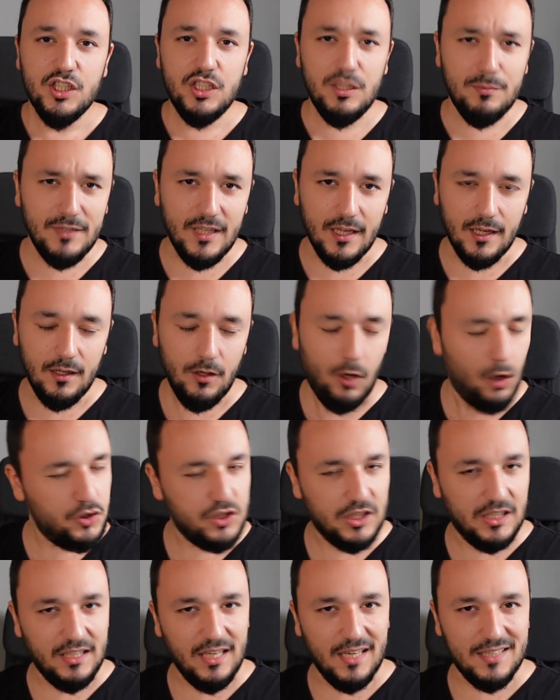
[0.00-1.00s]
Şimdi
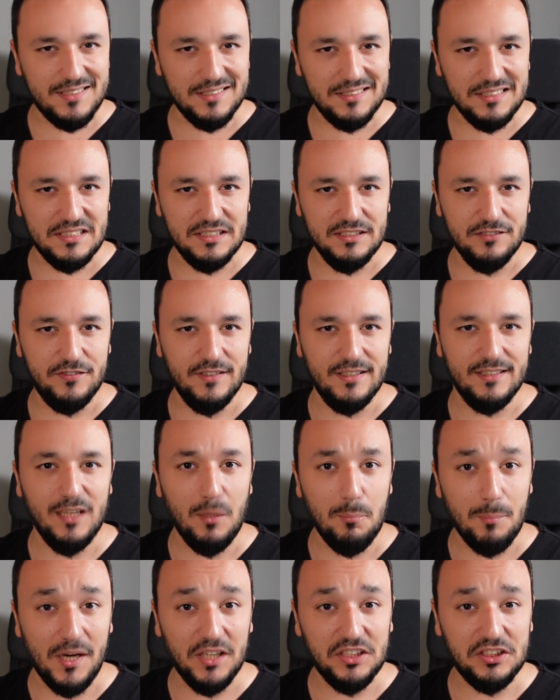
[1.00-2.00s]
öncelikle hazırlık
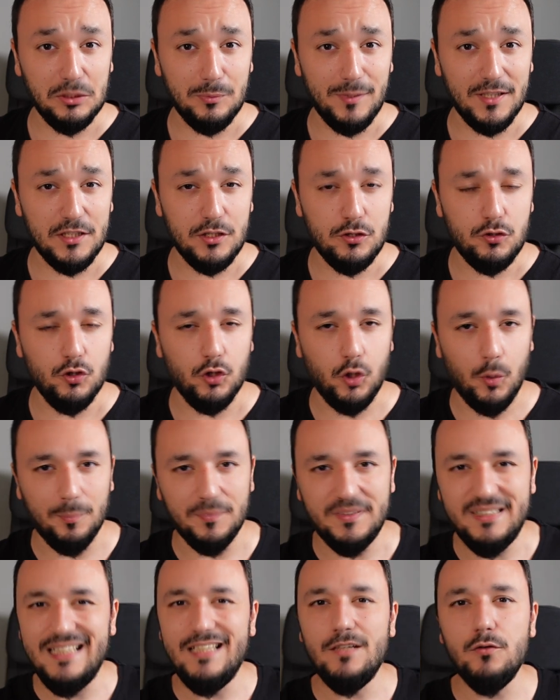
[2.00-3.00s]
sınıflarından başlamak istiyorum.
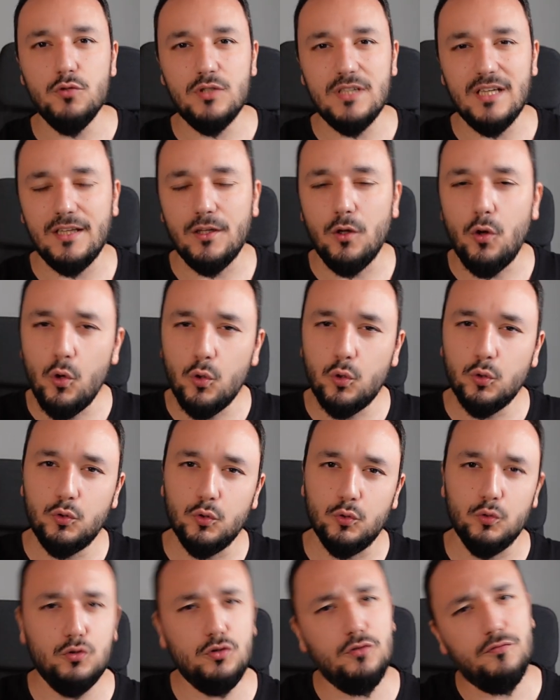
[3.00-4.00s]
Dil üzerine
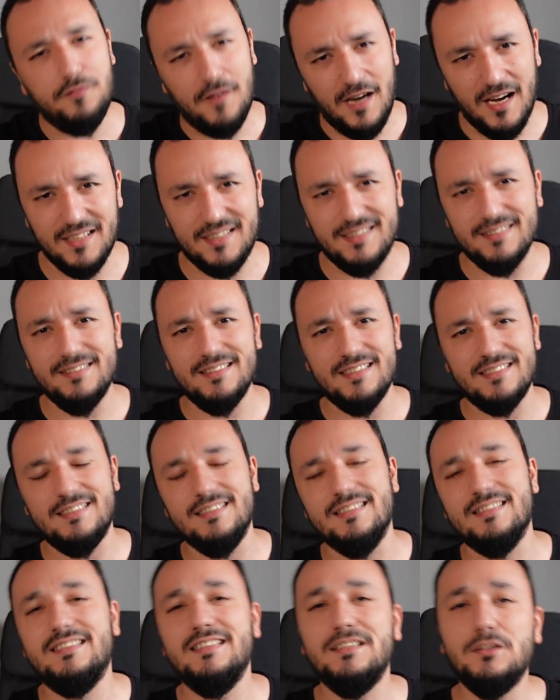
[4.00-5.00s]
okuduğunuzun
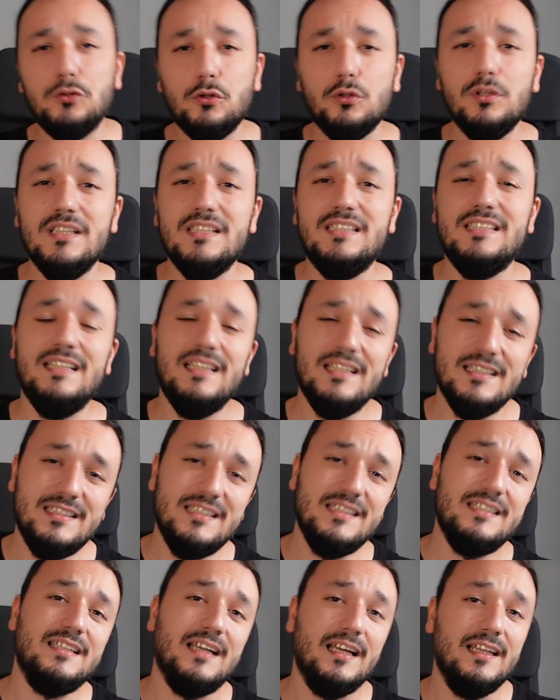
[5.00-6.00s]
farkındasınızdır. Dolayısıyla
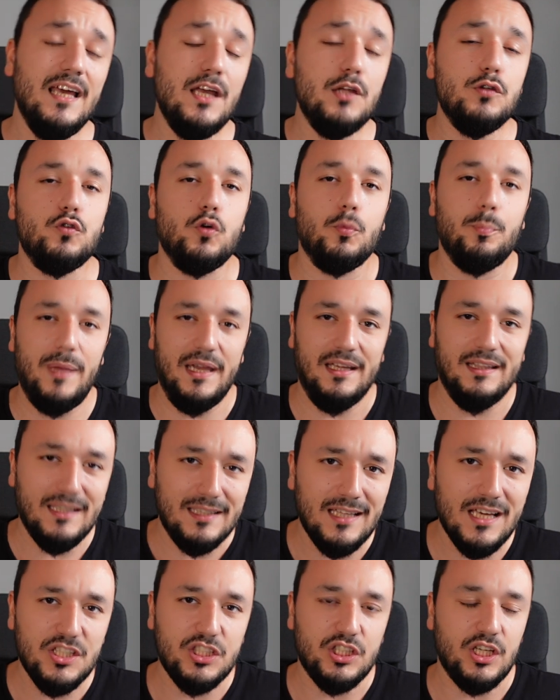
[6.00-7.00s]
sizden en çok
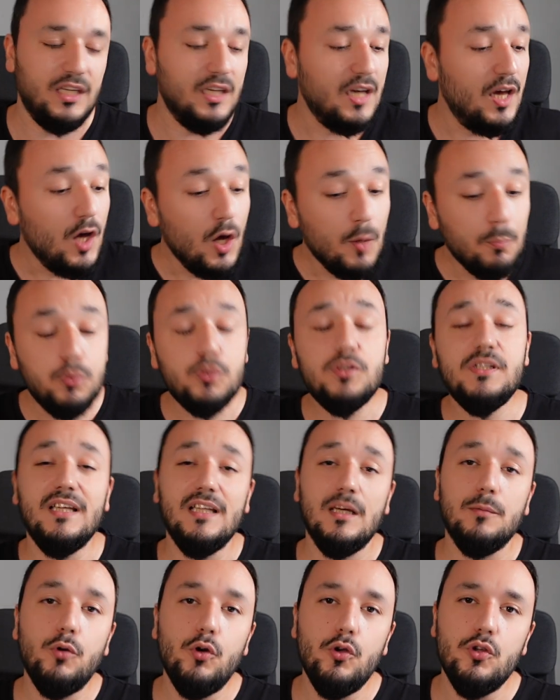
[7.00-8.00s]
beklenen şey bu
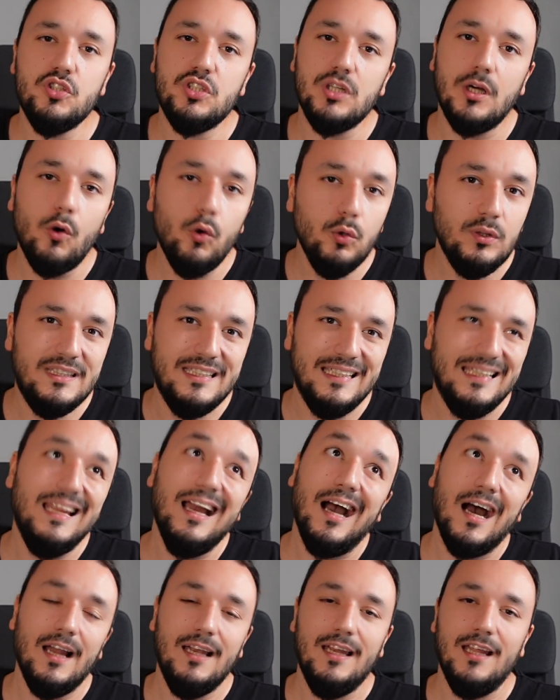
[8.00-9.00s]
sene boyunca o dili
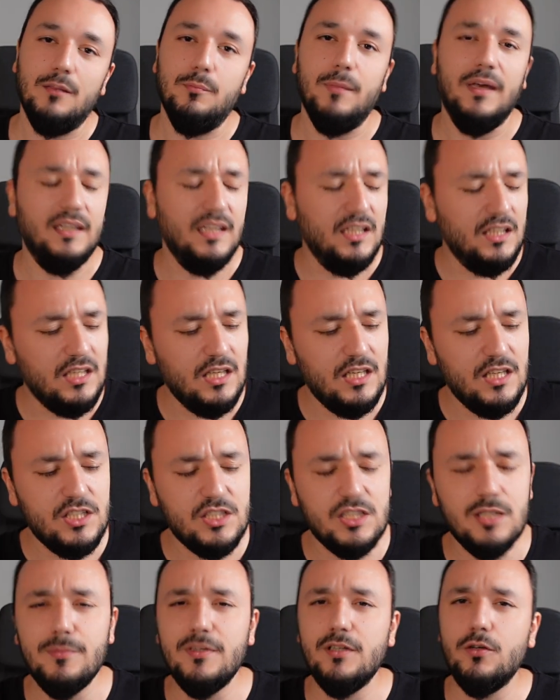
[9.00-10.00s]
halletme.
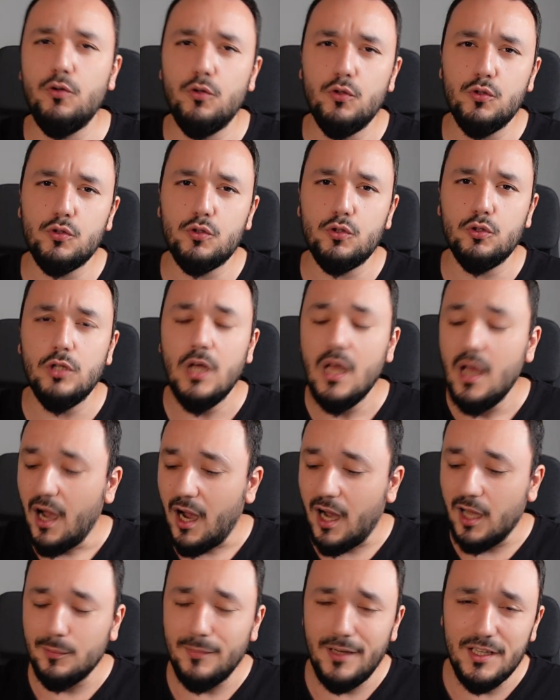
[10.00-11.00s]
İngilizce mi görüyorsun,
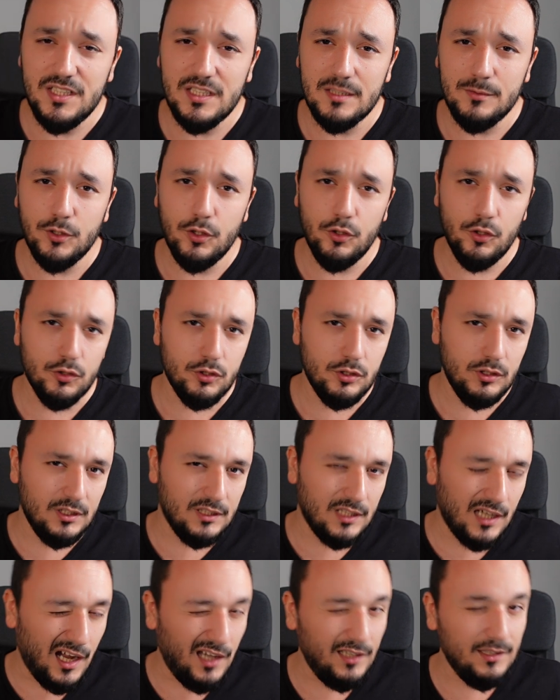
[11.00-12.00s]
Almanca mı görüyorsun ya
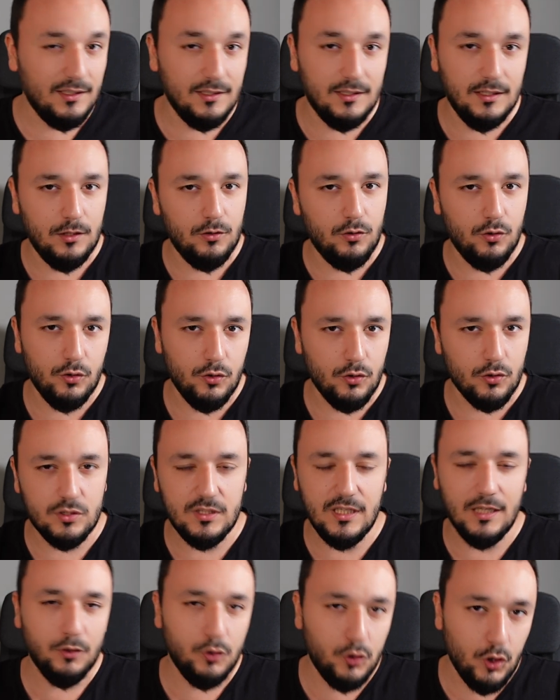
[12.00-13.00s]
da hangi dili
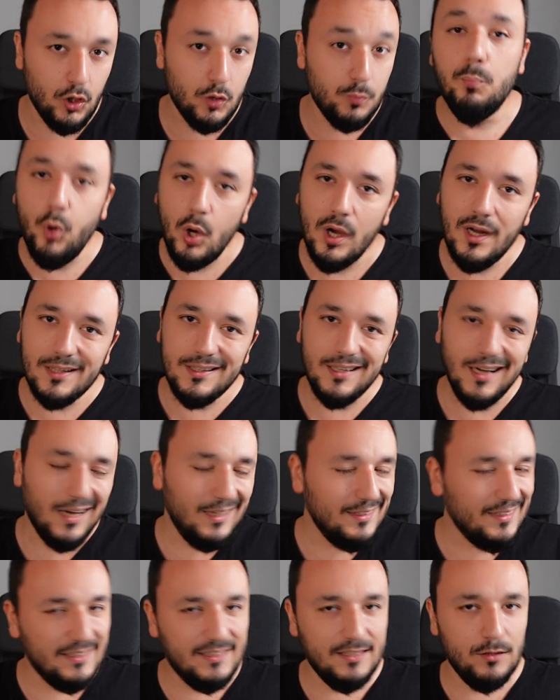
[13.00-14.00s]
görüyorsan gör. Bu arada
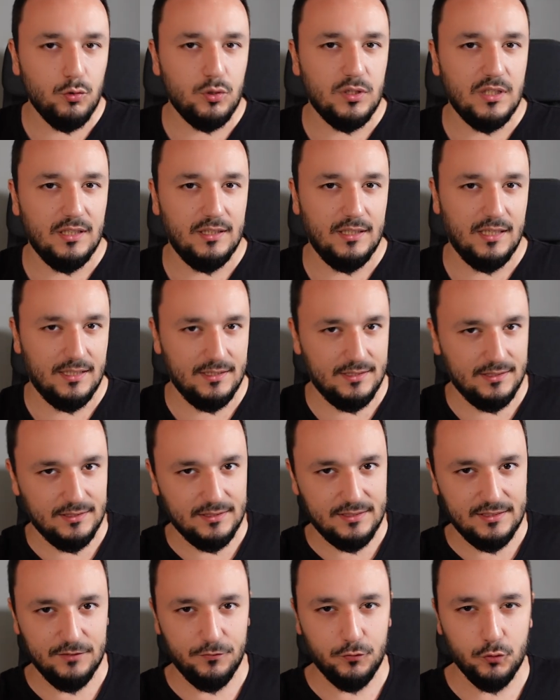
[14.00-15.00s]
hangi dil üzerine hazırlık
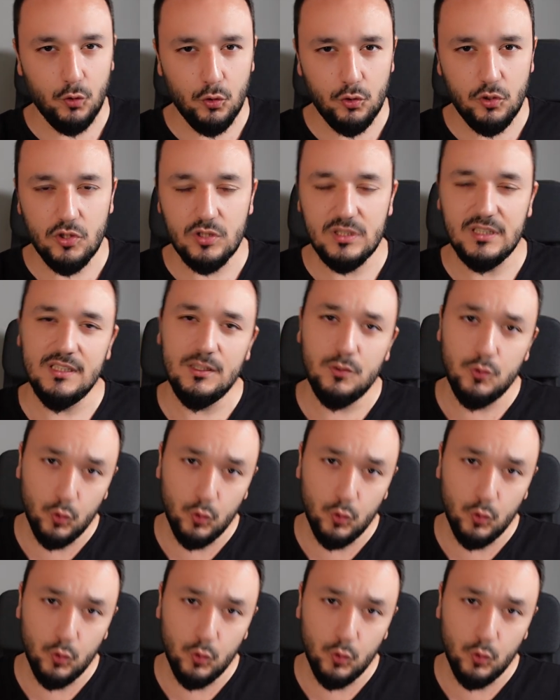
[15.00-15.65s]
sınıfını okuyorsanız